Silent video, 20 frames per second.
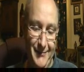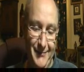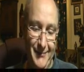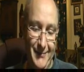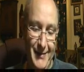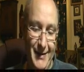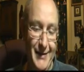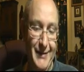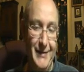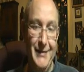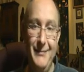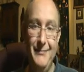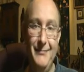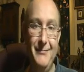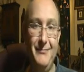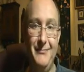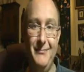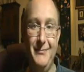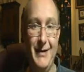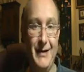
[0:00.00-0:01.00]
Meine
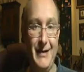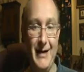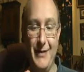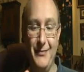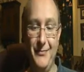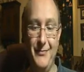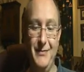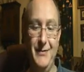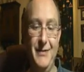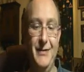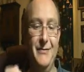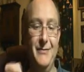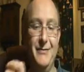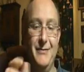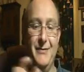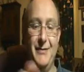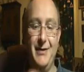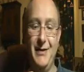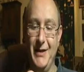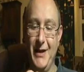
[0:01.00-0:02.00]
Lieben, ich kann euch
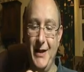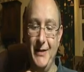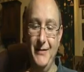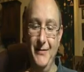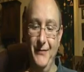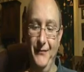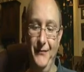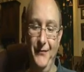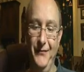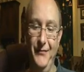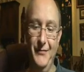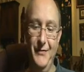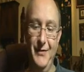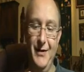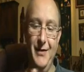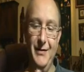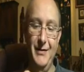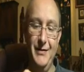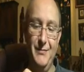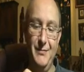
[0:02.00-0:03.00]
dieses Handgefühl
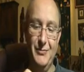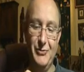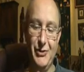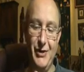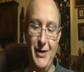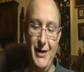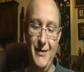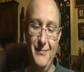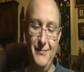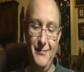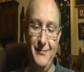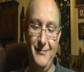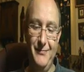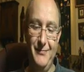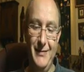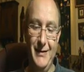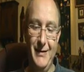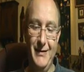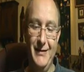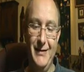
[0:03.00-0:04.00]
gar nicht beschreiben.
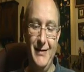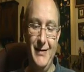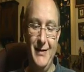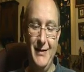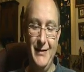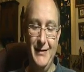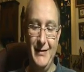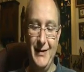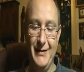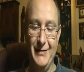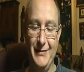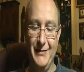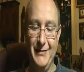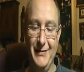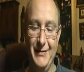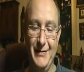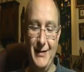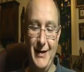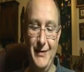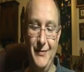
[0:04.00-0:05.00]
Das
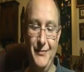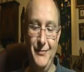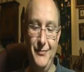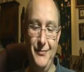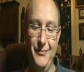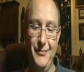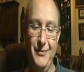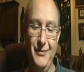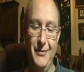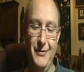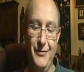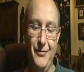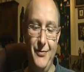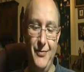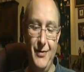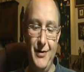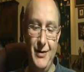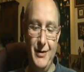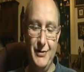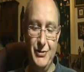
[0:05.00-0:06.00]
ist eine
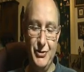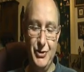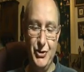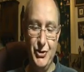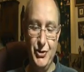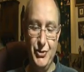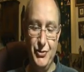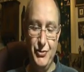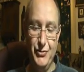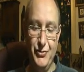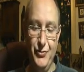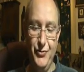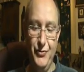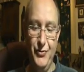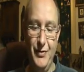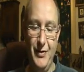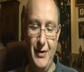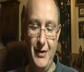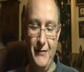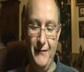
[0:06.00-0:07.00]
ungeheuer
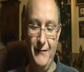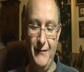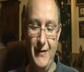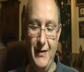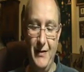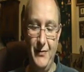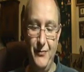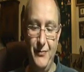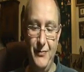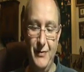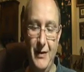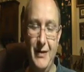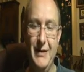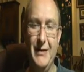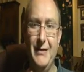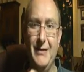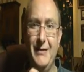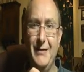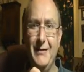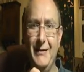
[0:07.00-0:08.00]
schöne Erfahrung,
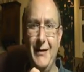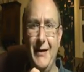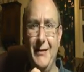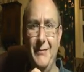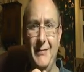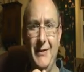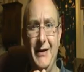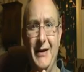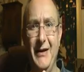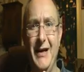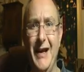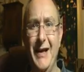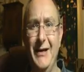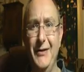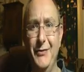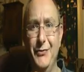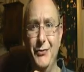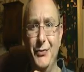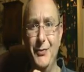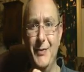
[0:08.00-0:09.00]
da mit den
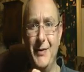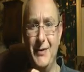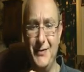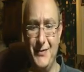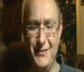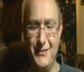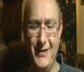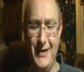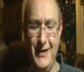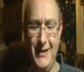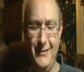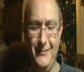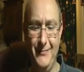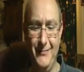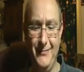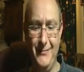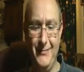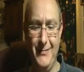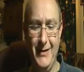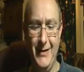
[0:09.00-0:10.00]
Händen drüber zu gehen.
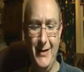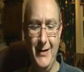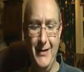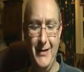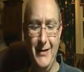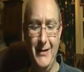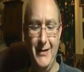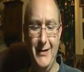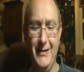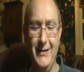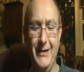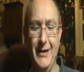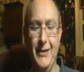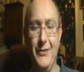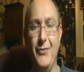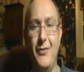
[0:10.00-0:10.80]
Der